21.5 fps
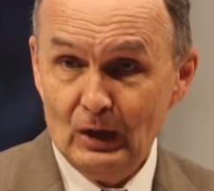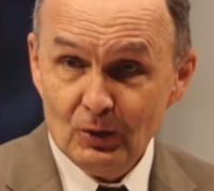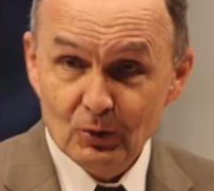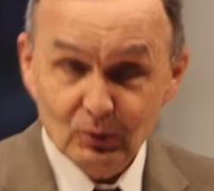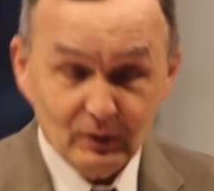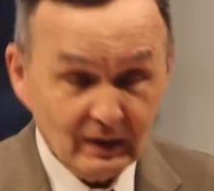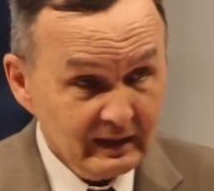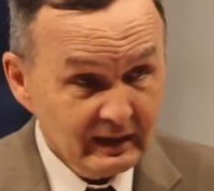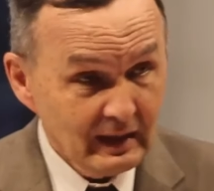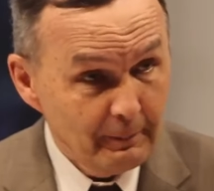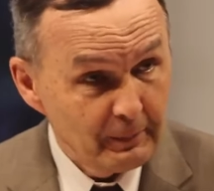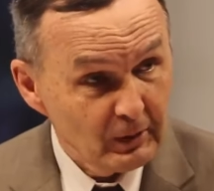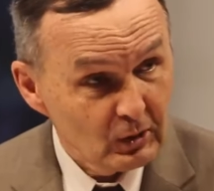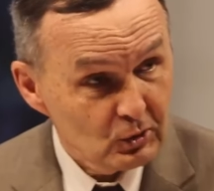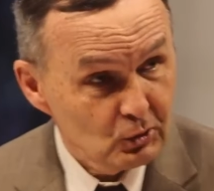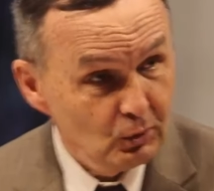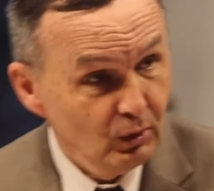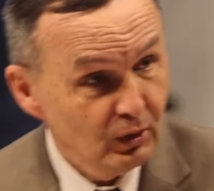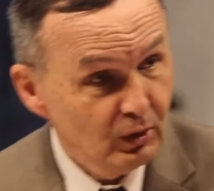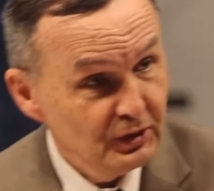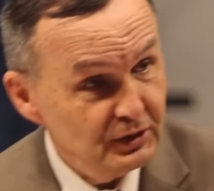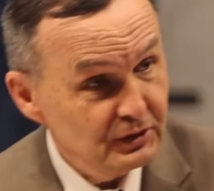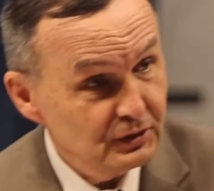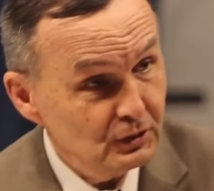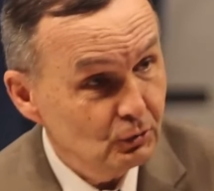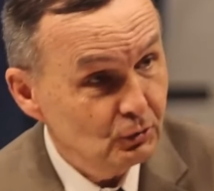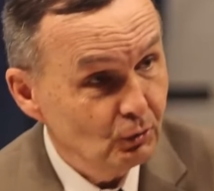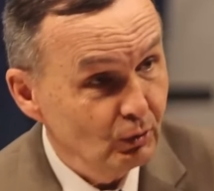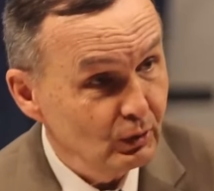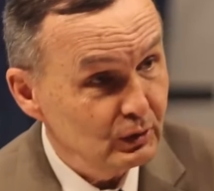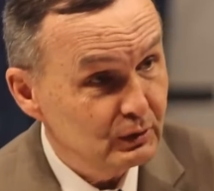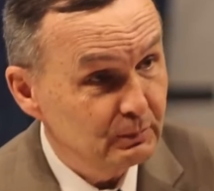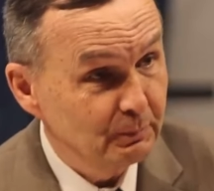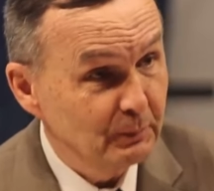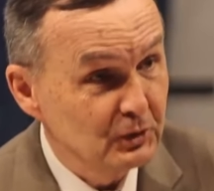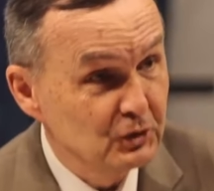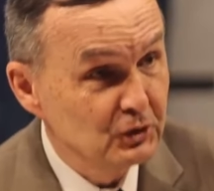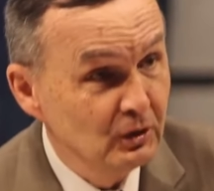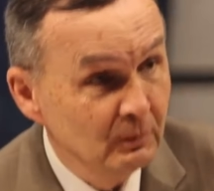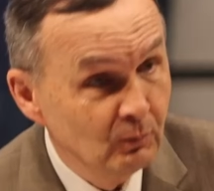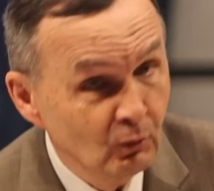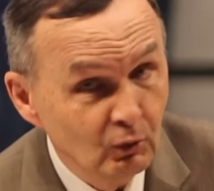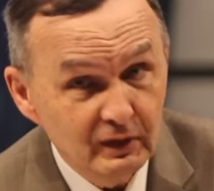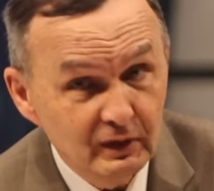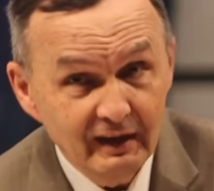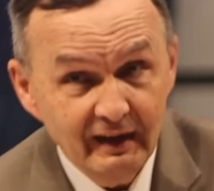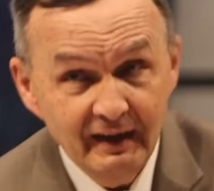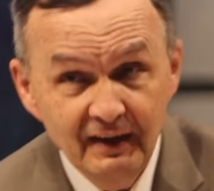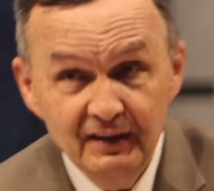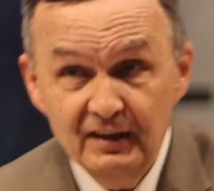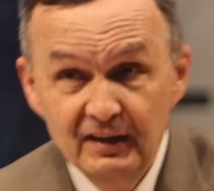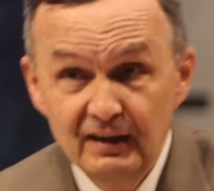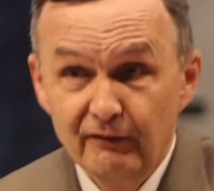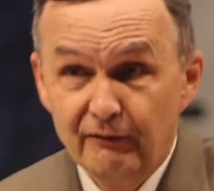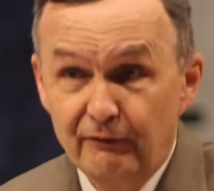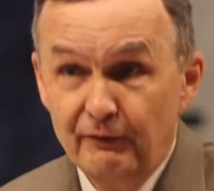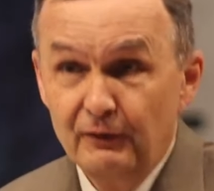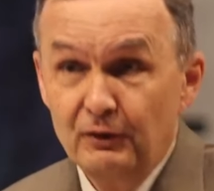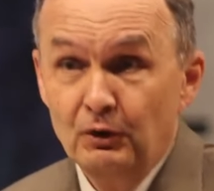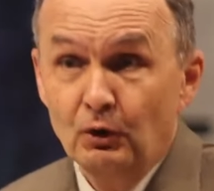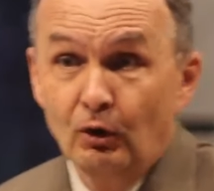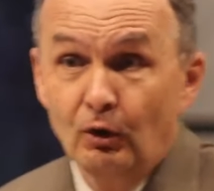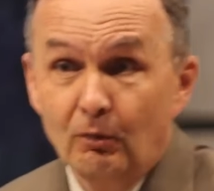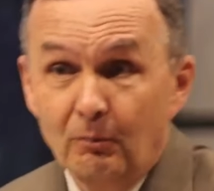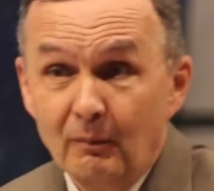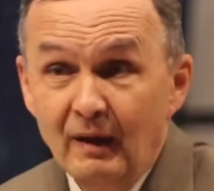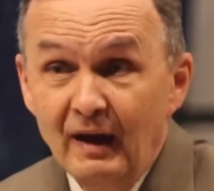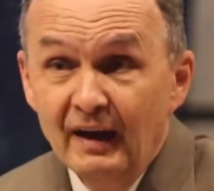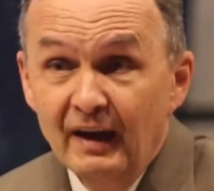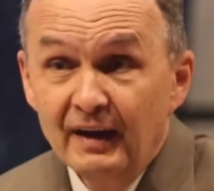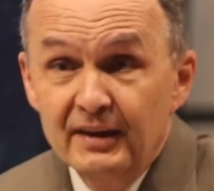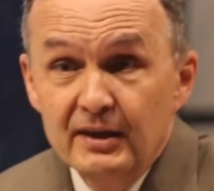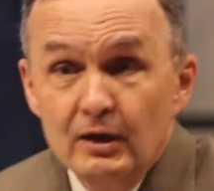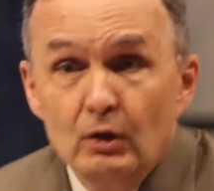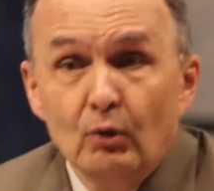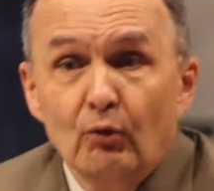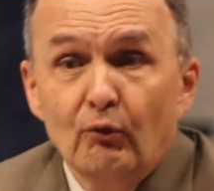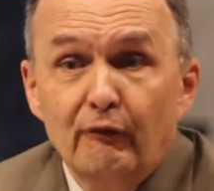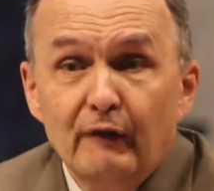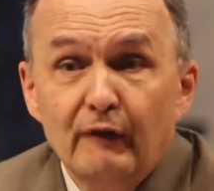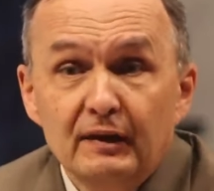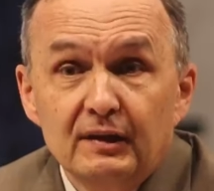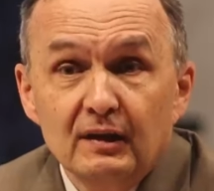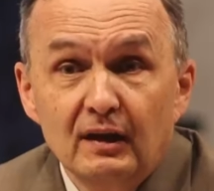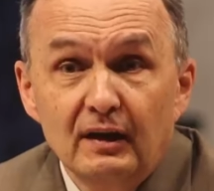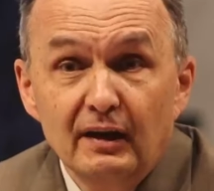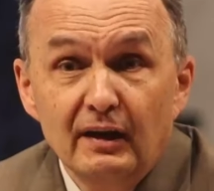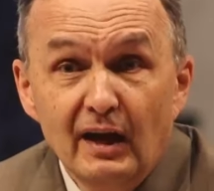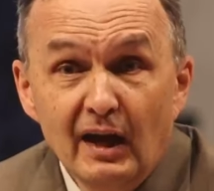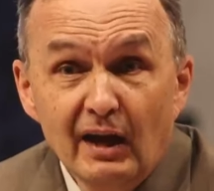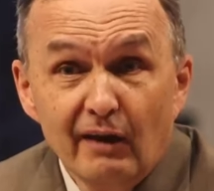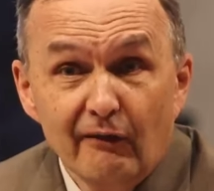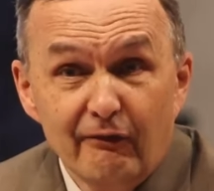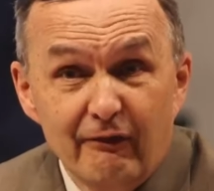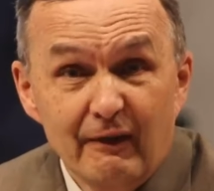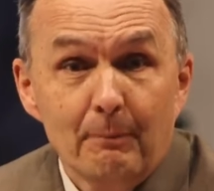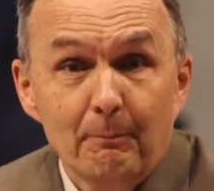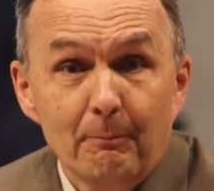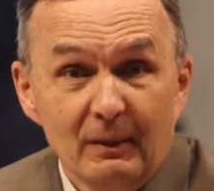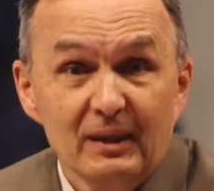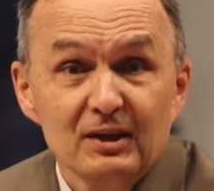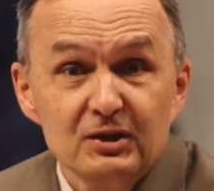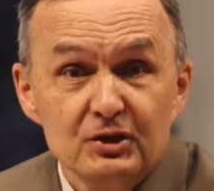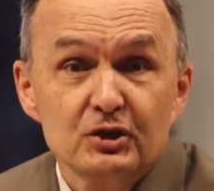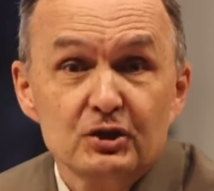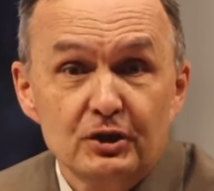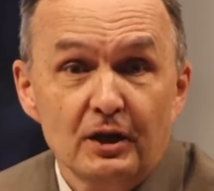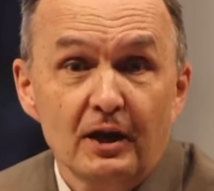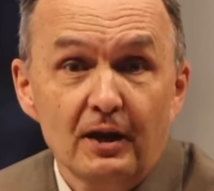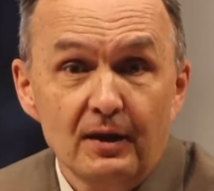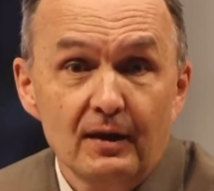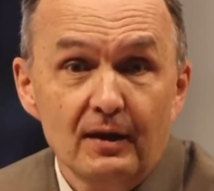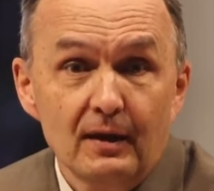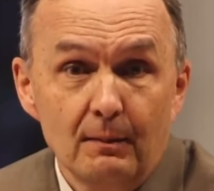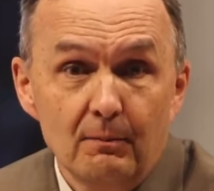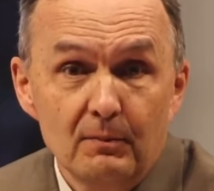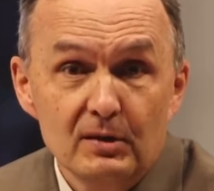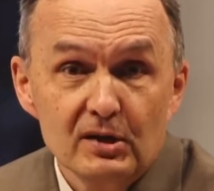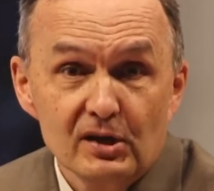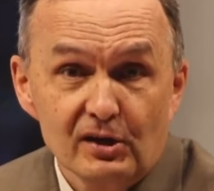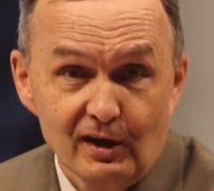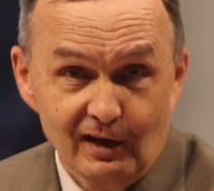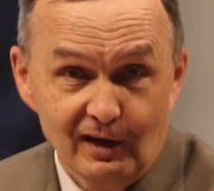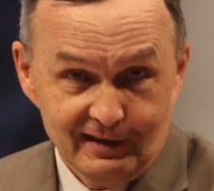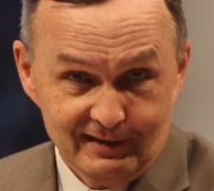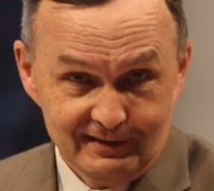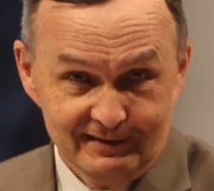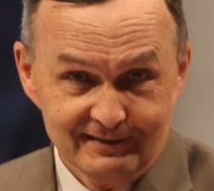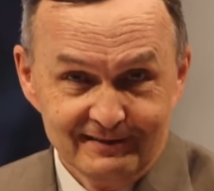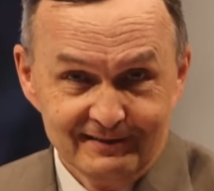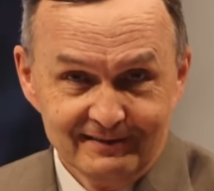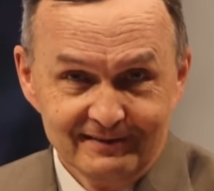Но когда пришел Христос, почему-то они в нем не увидели воплощение мира –